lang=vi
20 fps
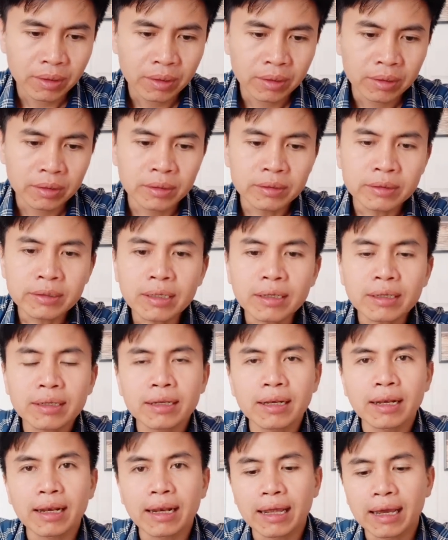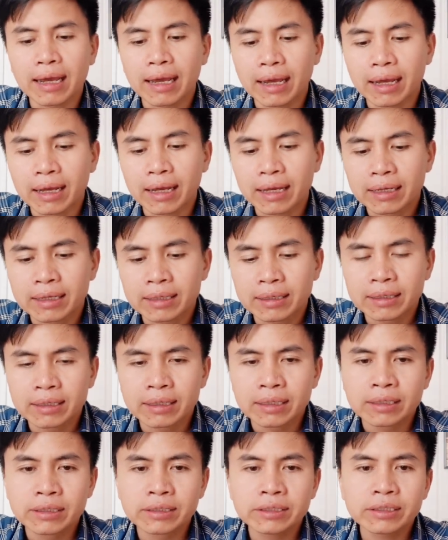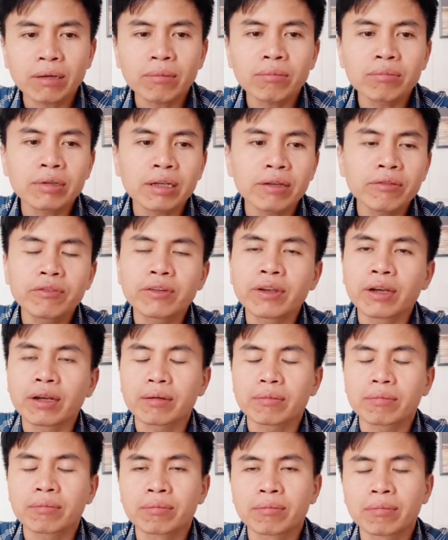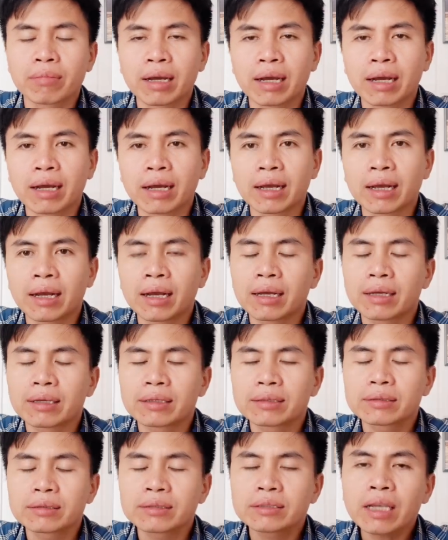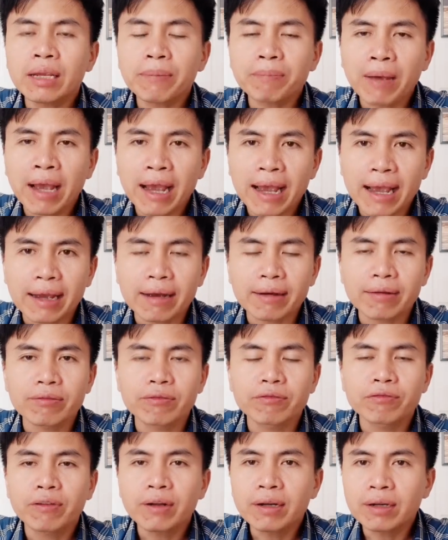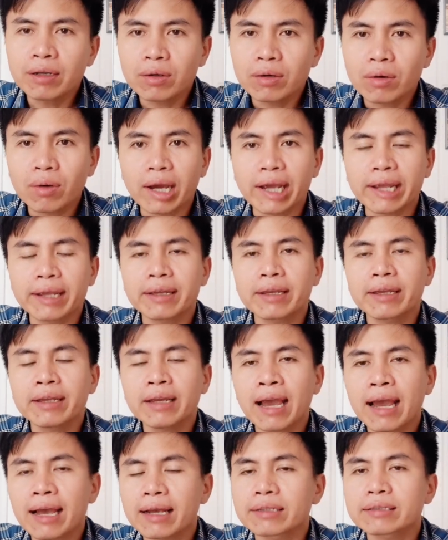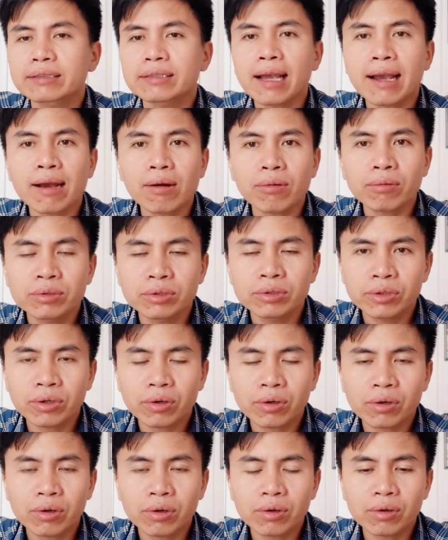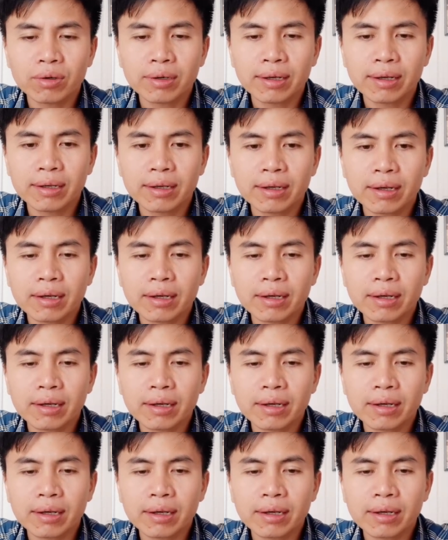Thứ nhất là trong cái việc mà xếp hạng phân loại cái hạng sao cho các